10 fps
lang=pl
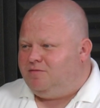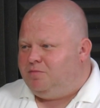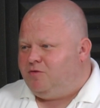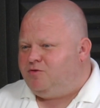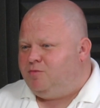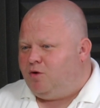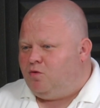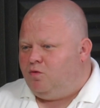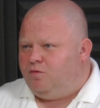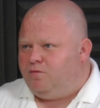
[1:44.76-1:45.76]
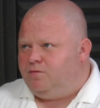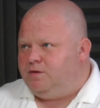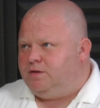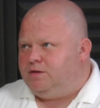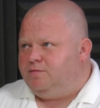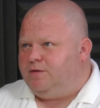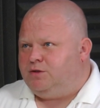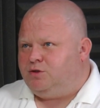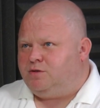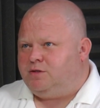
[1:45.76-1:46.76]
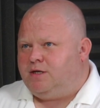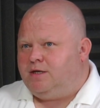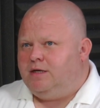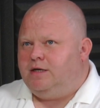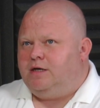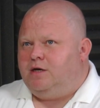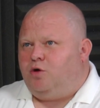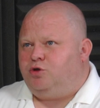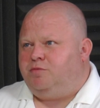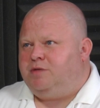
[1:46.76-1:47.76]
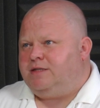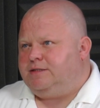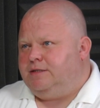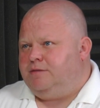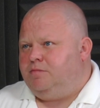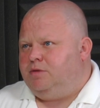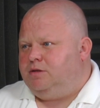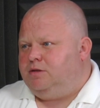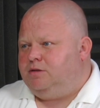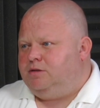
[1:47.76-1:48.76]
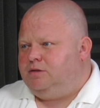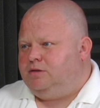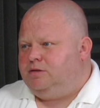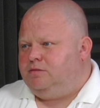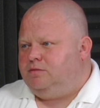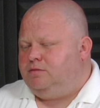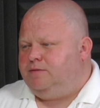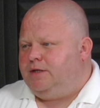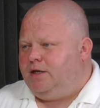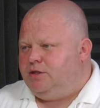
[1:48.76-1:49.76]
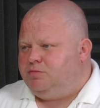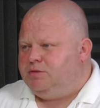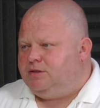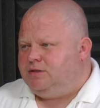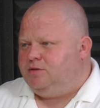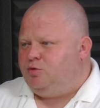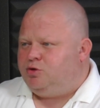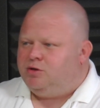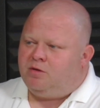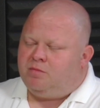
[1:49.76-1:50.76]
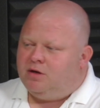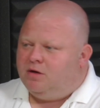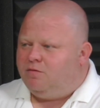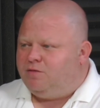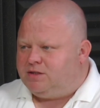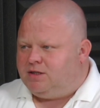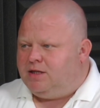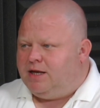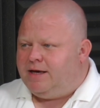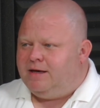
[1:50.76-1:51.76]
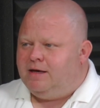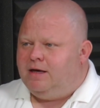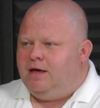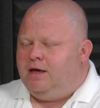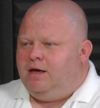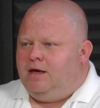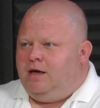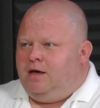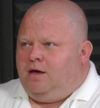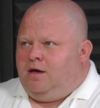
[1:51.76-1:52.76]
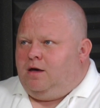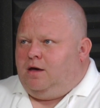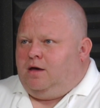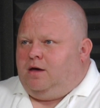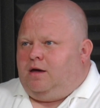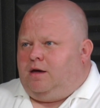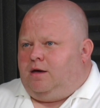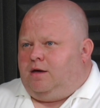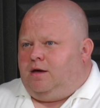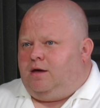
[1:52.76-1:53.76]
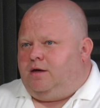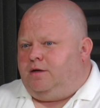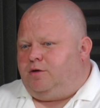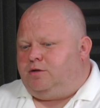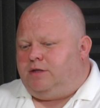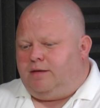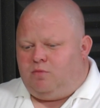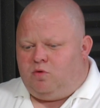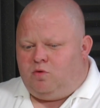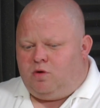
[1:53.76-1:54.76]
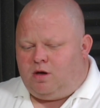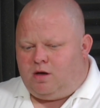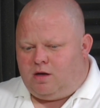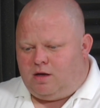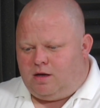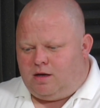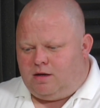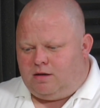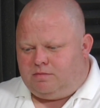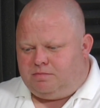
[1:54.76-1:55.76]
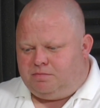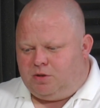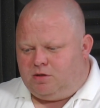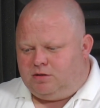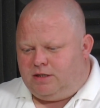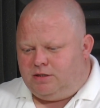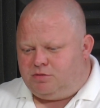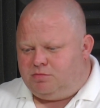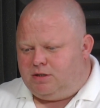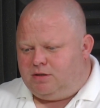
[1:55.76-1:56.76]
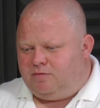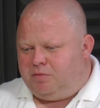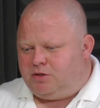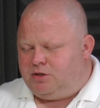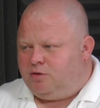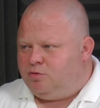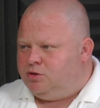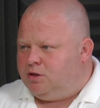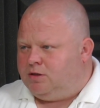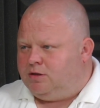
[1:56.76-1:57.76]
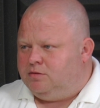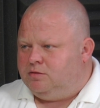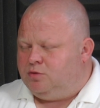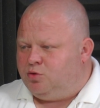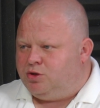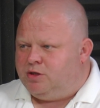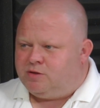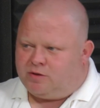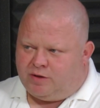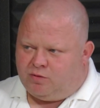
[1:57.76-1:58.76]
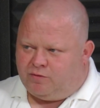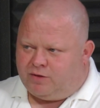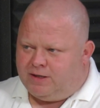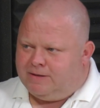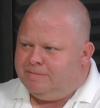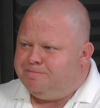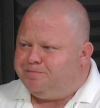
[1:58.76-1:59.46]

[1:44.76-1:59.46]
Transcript: W pierwszym roku, mhm. w 2018, e, wygraliśmy z drużyną Wizgidle E, rok temu e, pokonaliśmy w pierwszej rundzie drużynę z okręgówki